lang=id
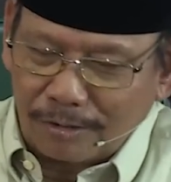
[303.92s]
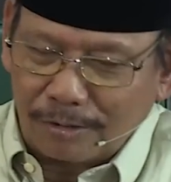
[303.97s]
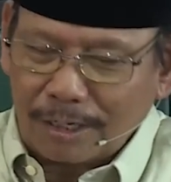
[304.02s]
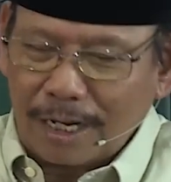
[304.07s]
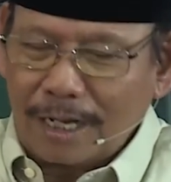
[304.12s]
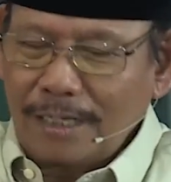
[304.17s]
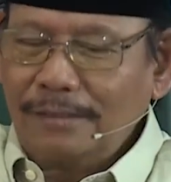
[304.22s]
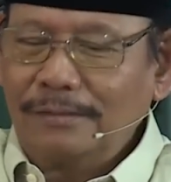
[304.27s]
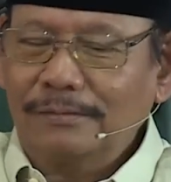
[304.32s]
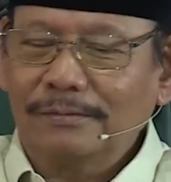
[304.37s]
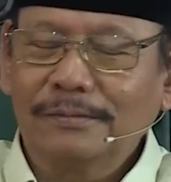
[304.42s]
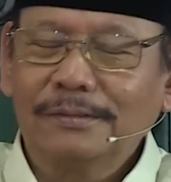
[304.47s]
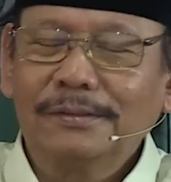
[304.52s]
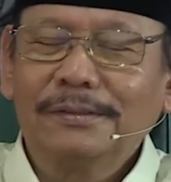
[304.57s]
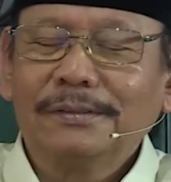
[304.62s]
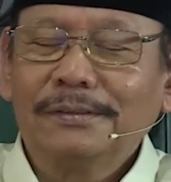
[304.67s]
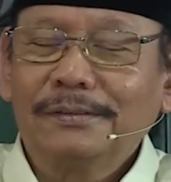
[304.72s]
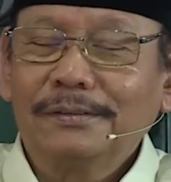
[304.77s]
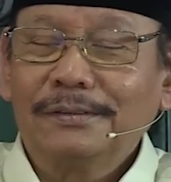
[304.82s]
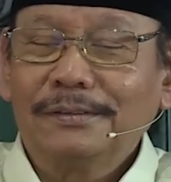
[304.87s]
orang,
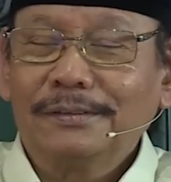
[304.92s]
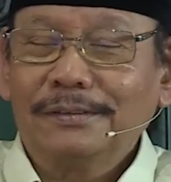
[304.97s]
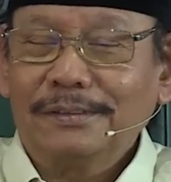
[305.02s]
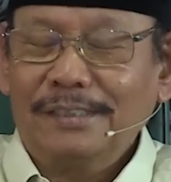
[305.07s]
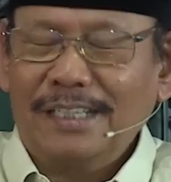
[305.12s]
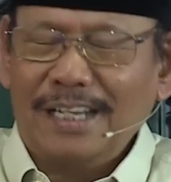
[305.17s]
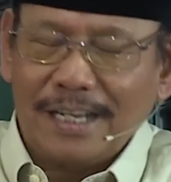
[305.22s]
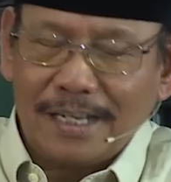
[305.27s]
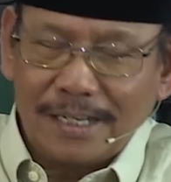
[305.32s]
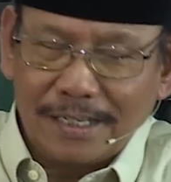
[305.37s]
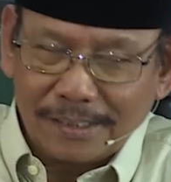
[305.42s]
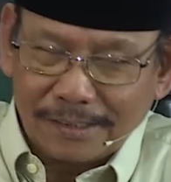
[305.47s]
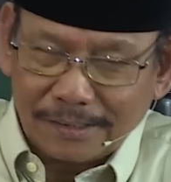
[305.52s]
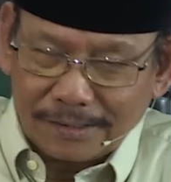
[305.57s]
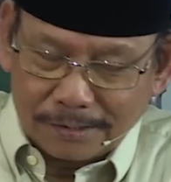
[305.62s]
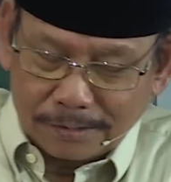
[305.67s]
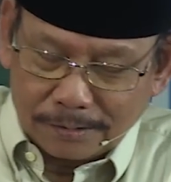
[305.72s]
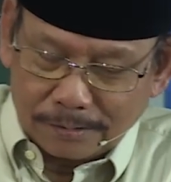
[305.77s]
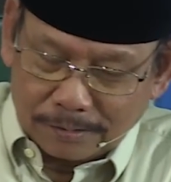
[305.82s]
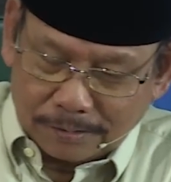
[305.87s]
ya
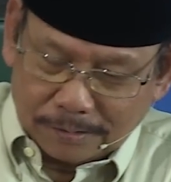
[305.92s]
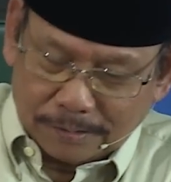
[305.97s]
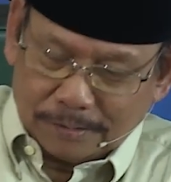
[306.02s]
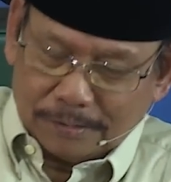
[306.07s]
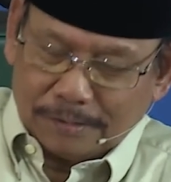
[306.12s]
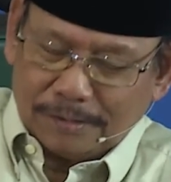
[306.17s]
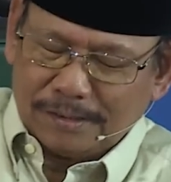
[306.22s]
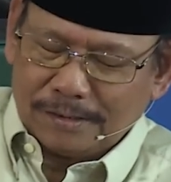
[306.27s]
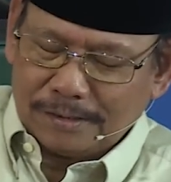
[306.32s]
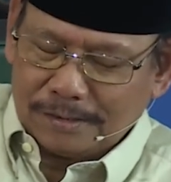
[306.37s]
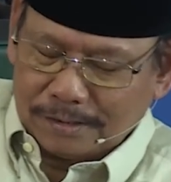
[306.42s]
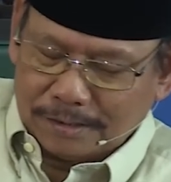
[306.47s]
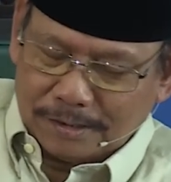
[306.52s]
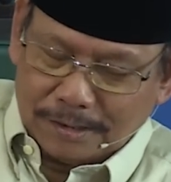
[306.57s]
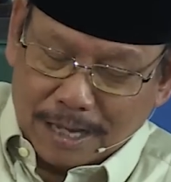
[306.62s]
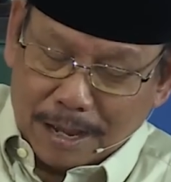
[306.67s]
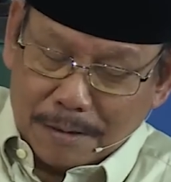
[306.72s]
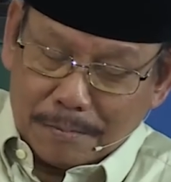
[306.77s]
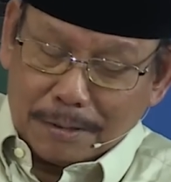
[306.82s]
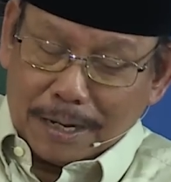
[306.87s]

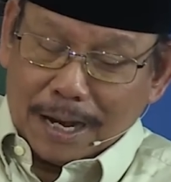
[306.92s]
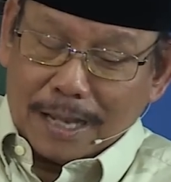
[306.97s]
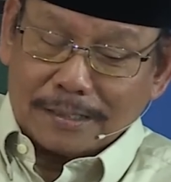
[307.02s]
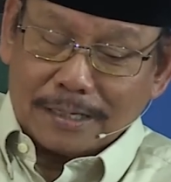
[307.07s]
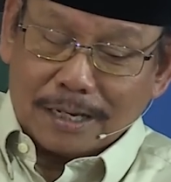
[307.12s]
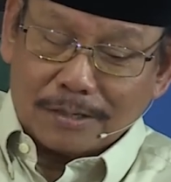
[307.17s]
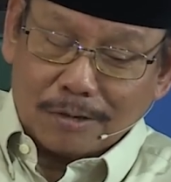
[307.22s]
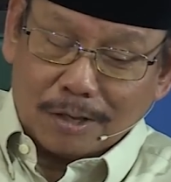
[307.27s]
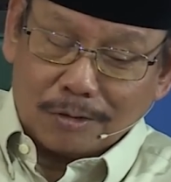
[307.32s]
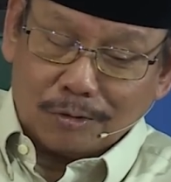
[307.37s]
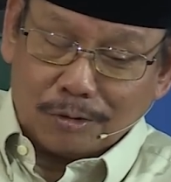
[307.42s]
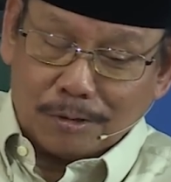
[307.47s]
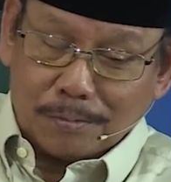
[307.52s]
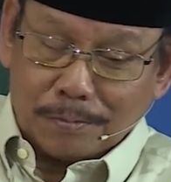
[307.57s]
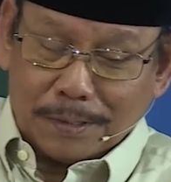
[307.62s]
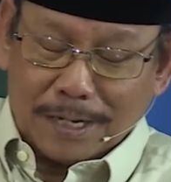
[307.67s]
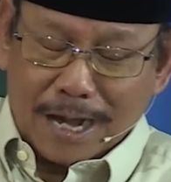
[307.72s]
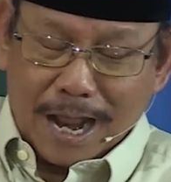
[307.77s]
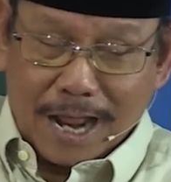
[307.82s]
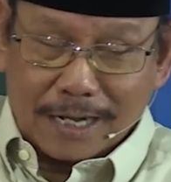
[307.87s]
dia merasa suatu
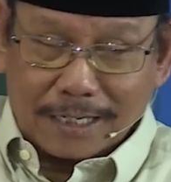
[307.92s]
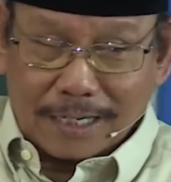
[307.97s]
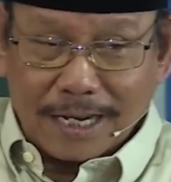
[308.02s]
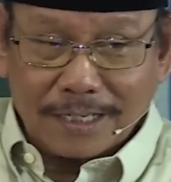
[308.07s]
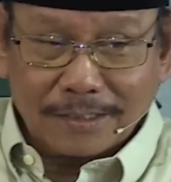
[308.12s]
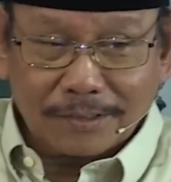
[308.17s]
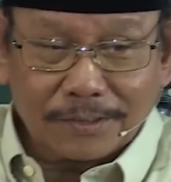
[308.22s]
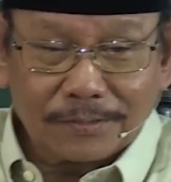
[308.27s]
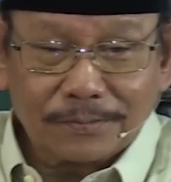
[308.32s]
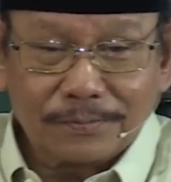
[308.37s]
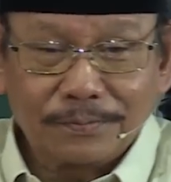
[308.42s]
kebenaran,